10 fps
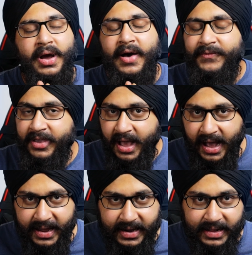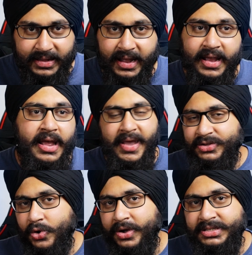काफ़ी हाई रहता है अब मैं
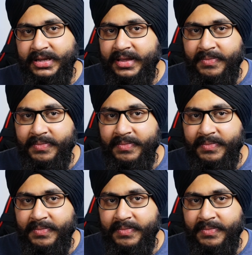इसको किसी